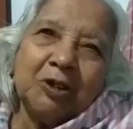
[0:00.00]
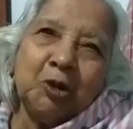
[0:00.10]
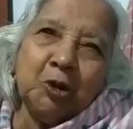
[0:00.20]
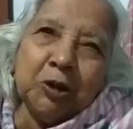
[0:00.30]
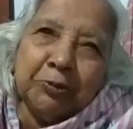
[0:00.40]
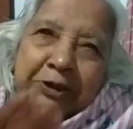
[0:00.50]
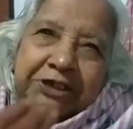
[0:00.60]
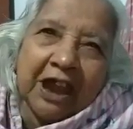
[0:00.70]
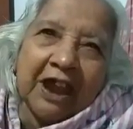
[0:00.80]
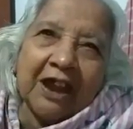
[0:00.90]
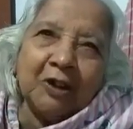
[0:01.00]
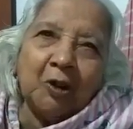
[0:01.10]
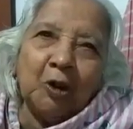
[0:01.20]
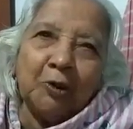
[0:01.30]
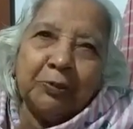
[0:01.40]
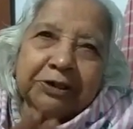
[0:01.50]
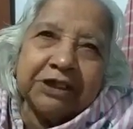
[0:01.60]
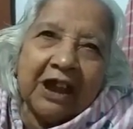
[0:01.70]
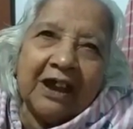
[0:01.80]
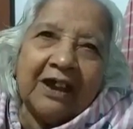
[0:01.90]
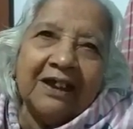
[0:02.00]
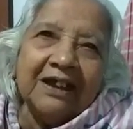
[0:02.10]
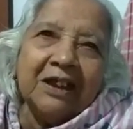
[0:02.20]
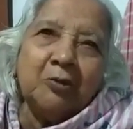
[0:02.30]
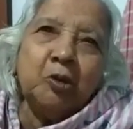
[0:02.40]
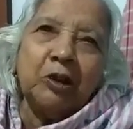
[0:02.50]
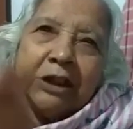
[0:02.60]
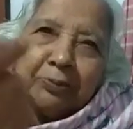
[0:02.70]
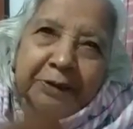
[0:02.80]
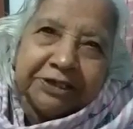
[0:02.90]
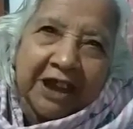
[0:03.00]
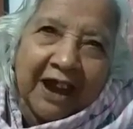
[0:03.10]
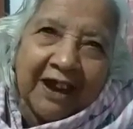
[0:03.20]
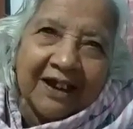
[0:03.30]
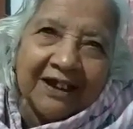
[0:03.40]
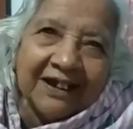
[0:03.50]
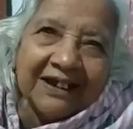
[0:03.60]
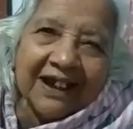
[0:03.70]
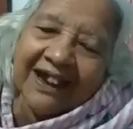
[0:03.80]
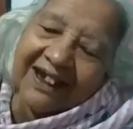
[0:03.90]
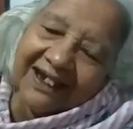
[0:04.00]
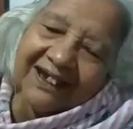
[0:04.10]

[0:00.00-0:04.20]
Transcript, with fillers: দুই পিঠা গোল পিঠা পুডি পিঠা হ্যাঁ